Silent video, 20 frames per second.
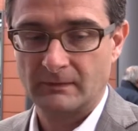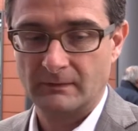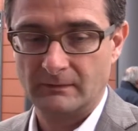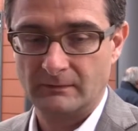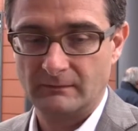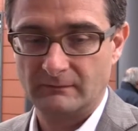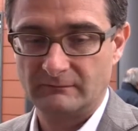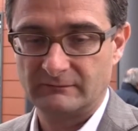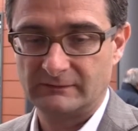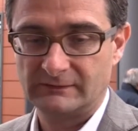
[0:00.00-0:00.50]

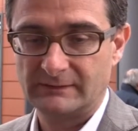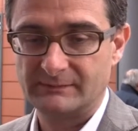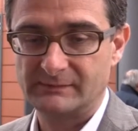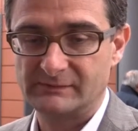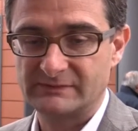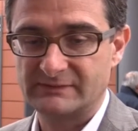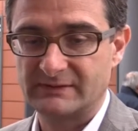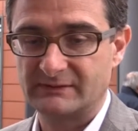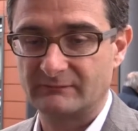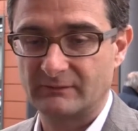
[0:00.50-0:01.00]
eh,
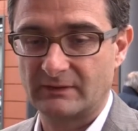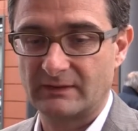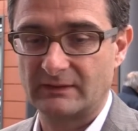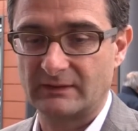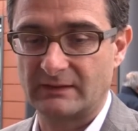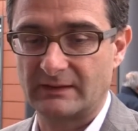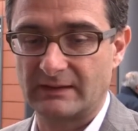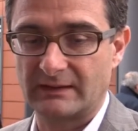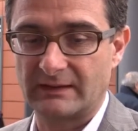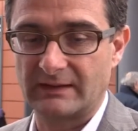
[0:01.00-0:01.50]

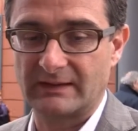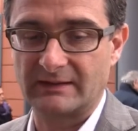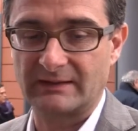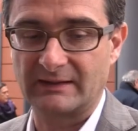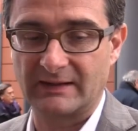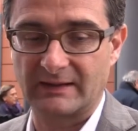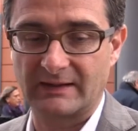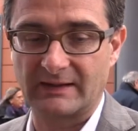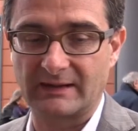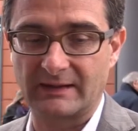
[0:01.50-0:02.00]
che, che,
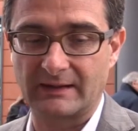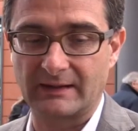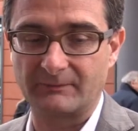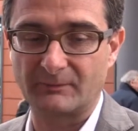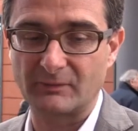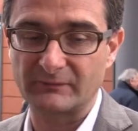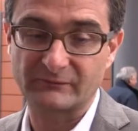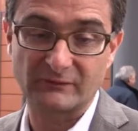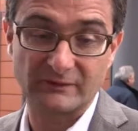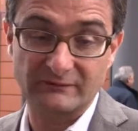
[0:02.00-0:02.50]
che,
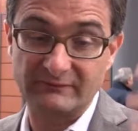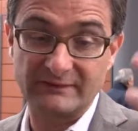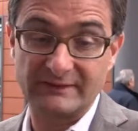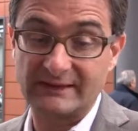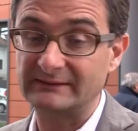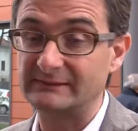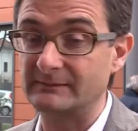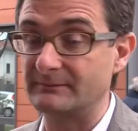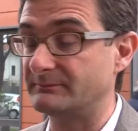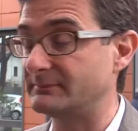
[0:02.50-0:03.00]
possono
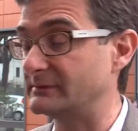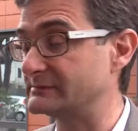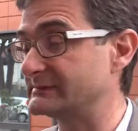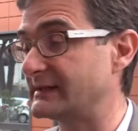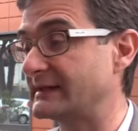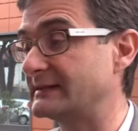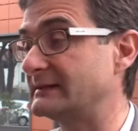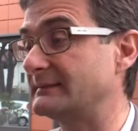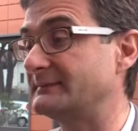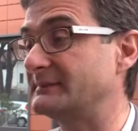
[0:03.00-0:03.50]
diventare
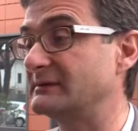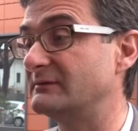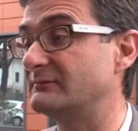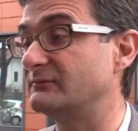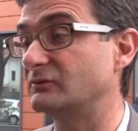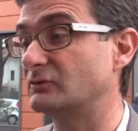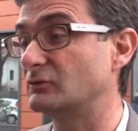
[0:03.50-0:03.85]
importanti per il